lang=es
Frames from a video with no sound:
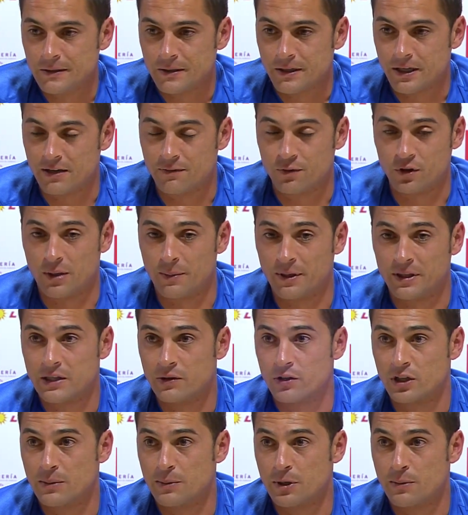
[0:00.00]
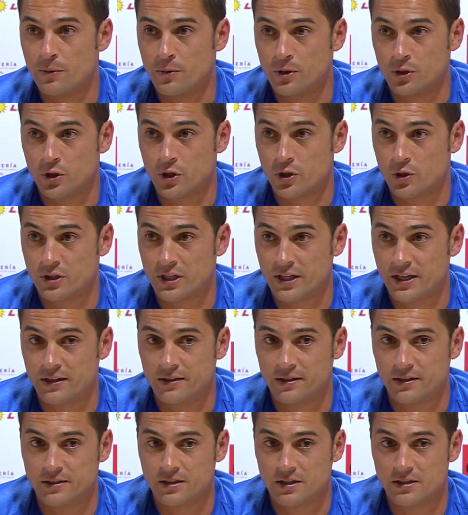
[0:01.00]
era fundamental un equipo como el nuestro que nuestra
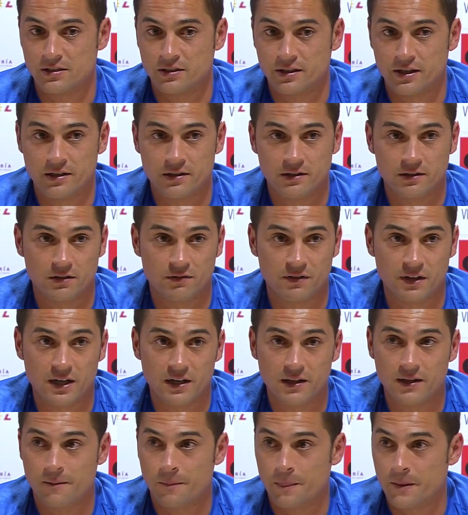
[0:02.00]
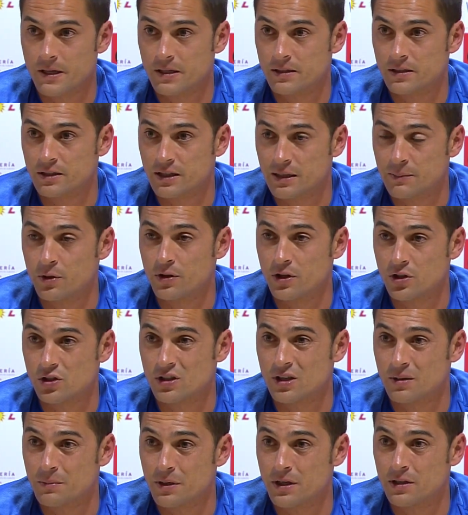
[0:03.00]
gente se sintiera identificada y tratamos de eso
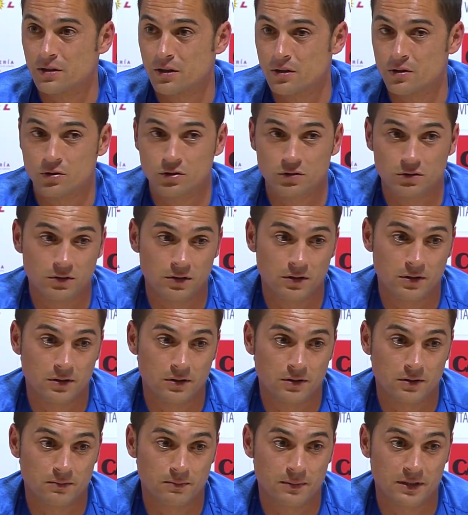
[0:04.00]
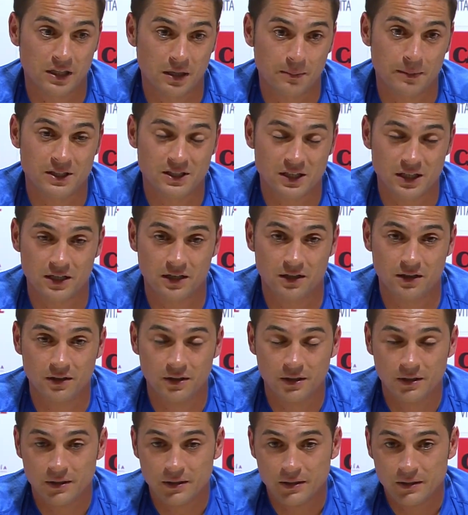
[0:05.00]
también, de, mandar mensajes
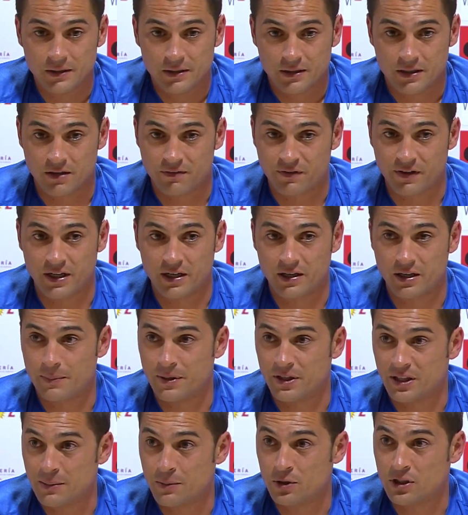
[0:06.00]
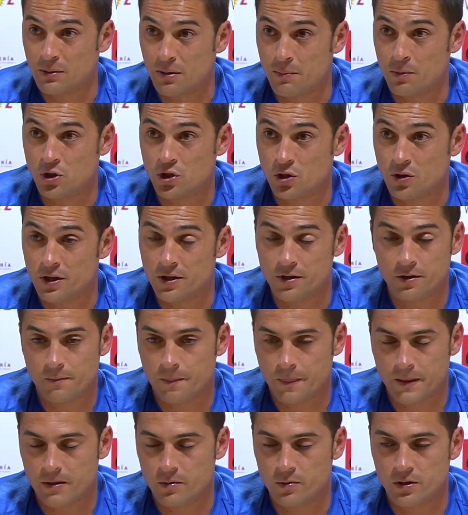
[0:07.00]
que al final dependíamos también mucho de ellos.
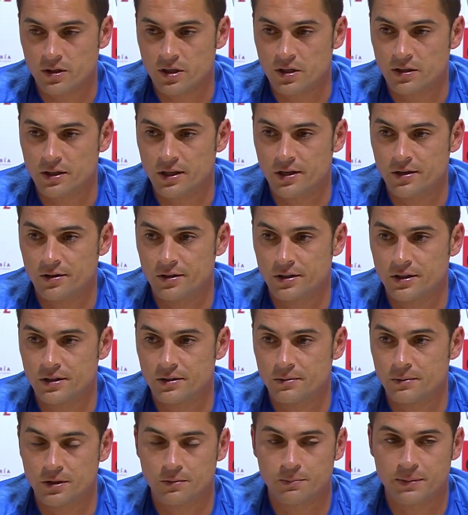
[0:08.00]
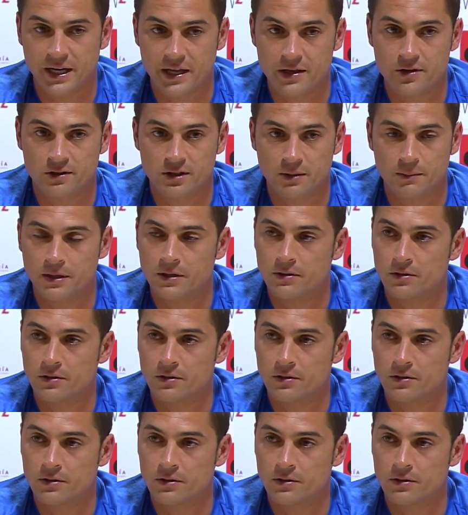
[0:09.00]
Lo entendieron y bueno, para ellos también